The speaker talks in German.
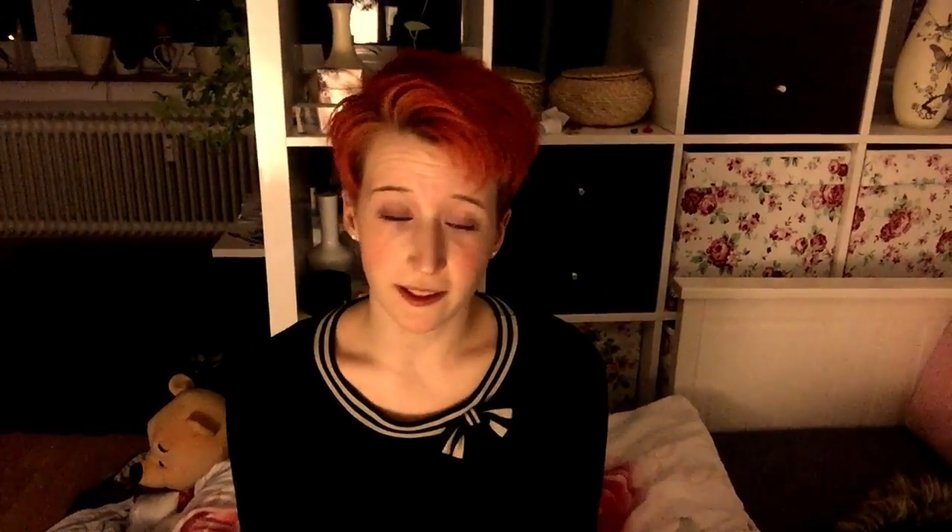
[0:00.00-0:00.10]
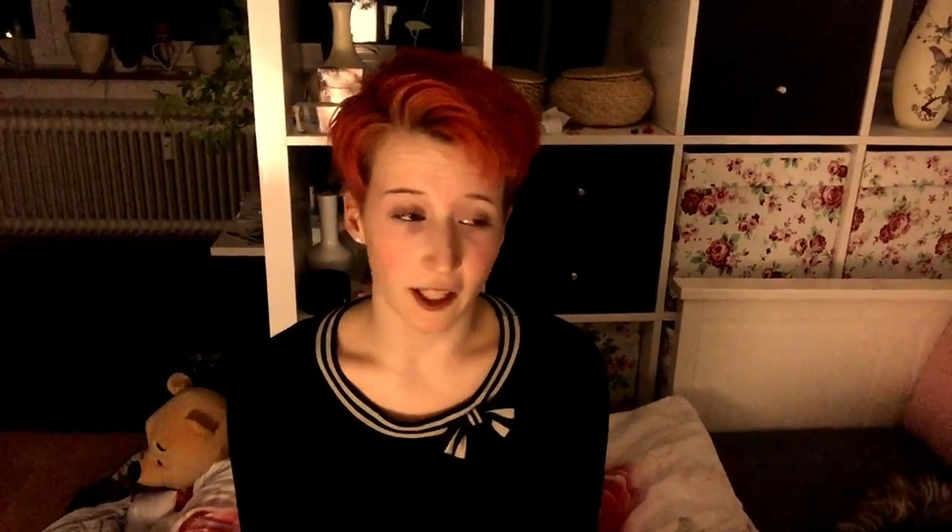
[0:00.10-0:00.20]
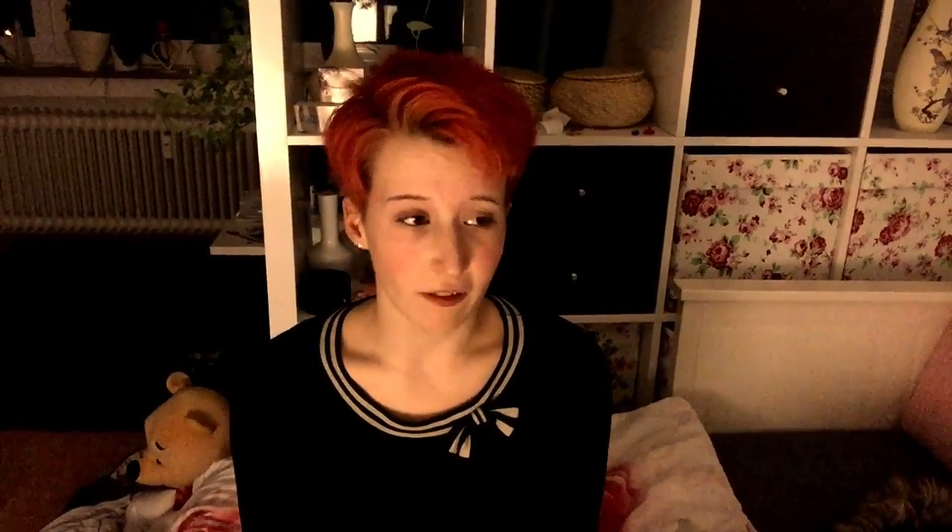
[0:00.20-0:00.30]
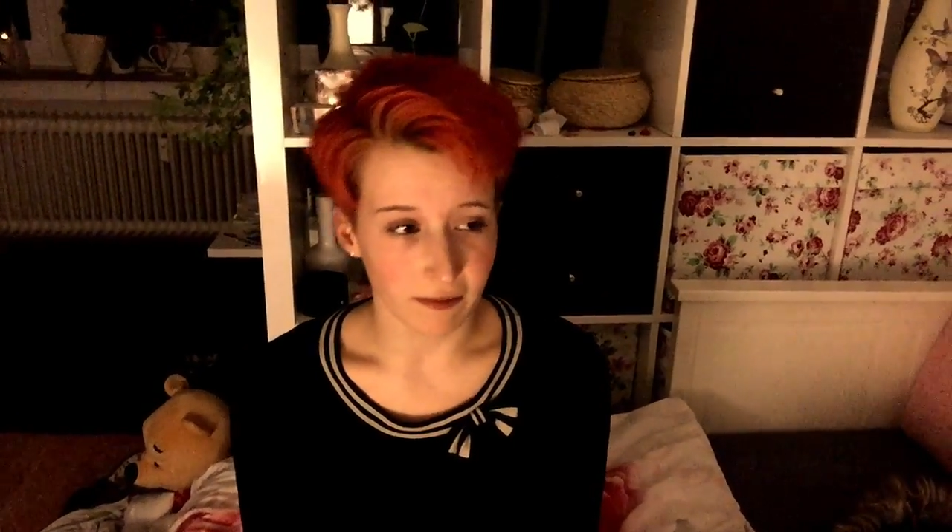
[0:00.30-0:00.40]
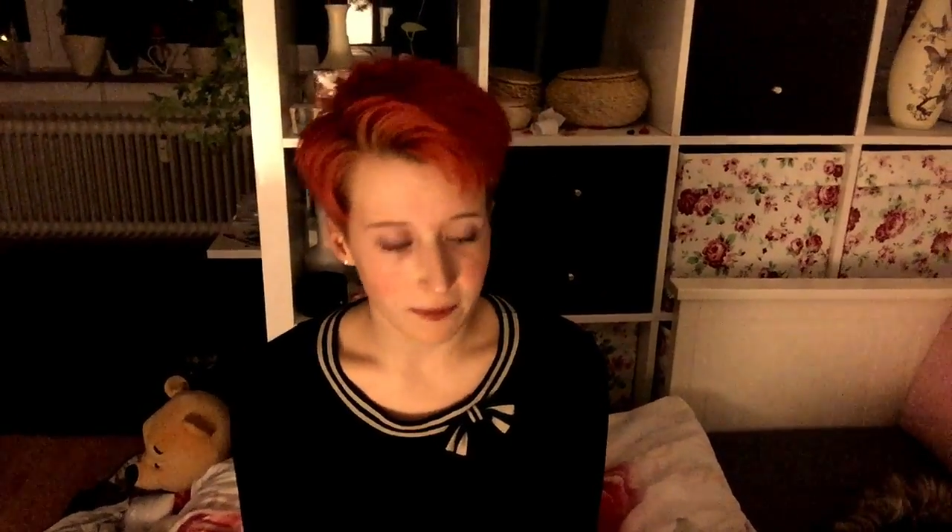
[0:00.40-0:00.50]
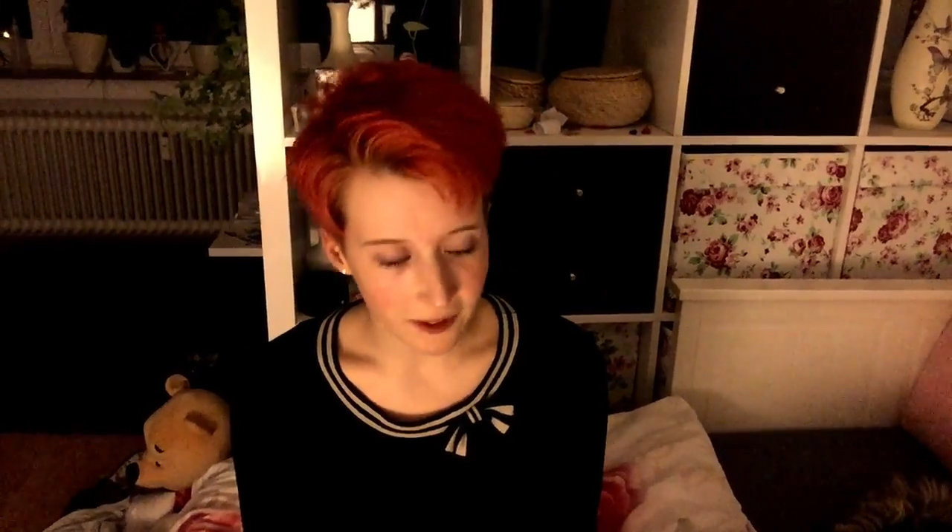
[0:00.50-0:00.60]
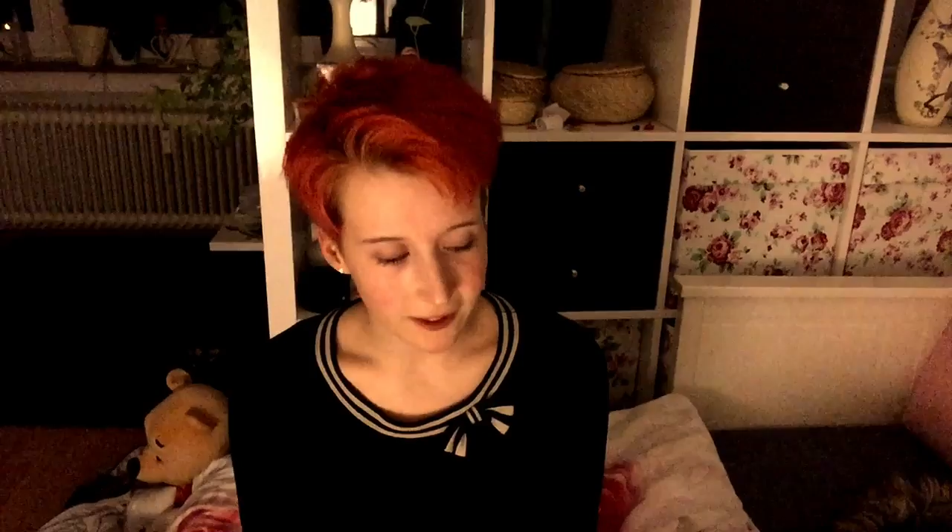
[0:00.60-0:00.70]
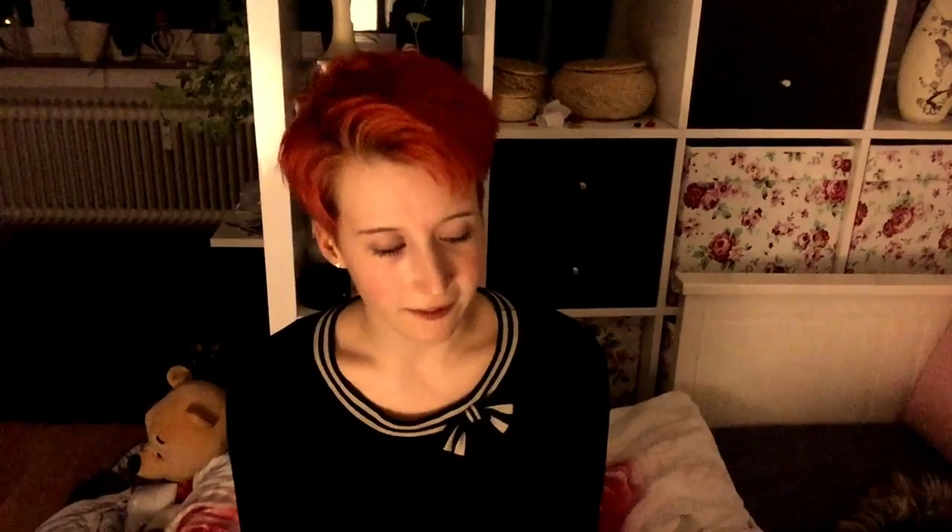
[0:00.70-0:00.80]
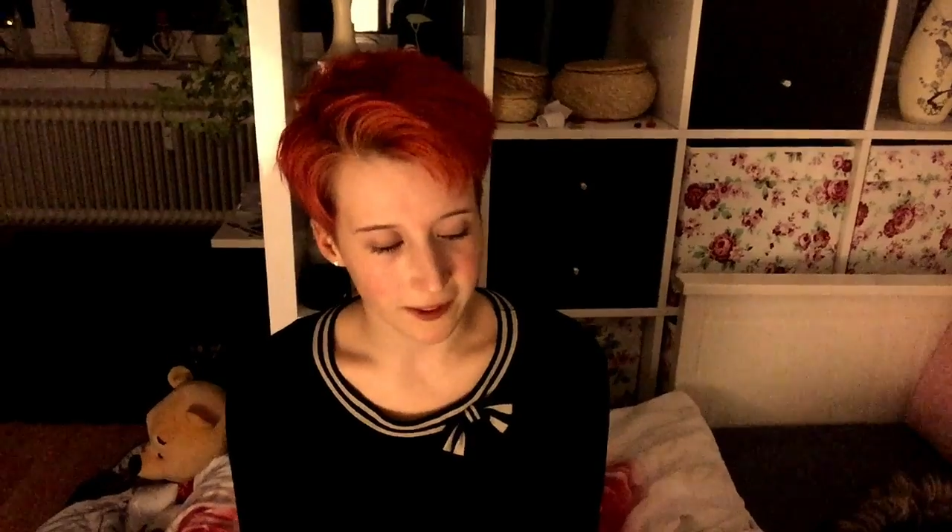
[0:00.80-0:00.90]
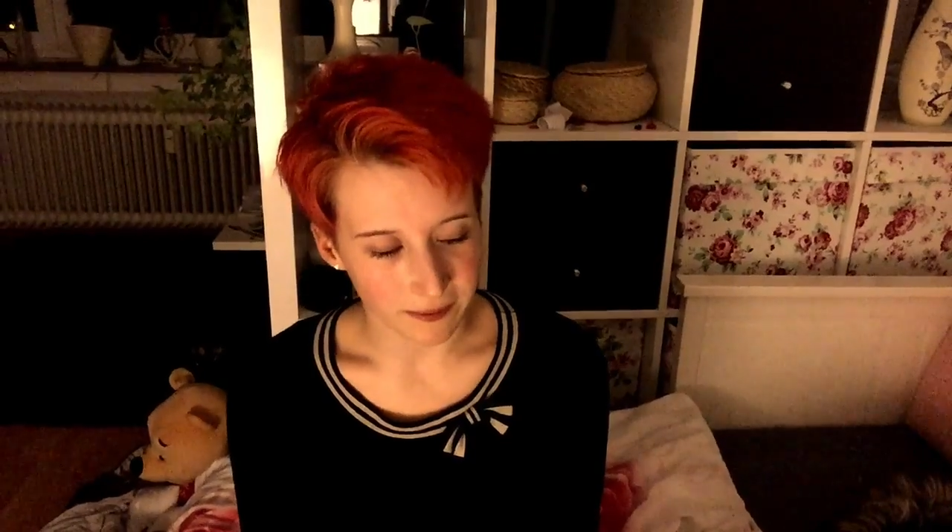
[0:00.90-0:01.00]
die auch
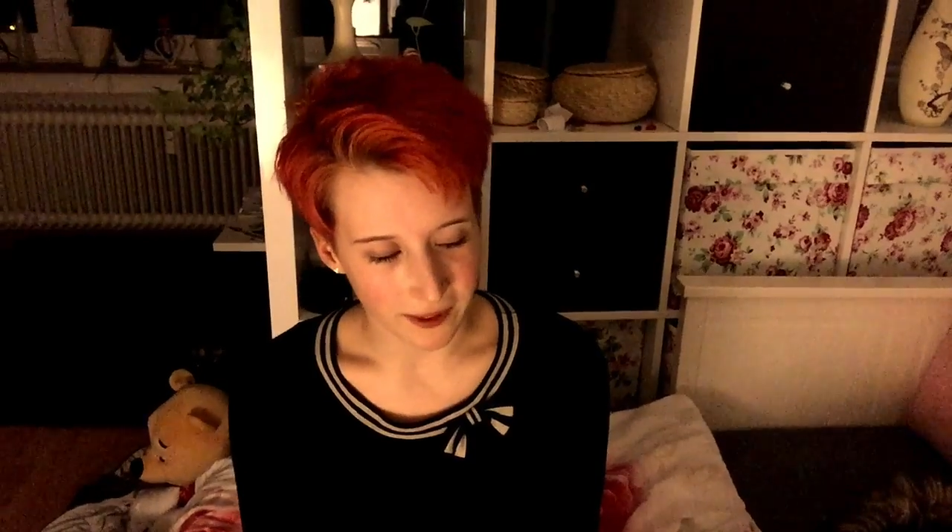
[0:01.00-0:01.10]
wissen, was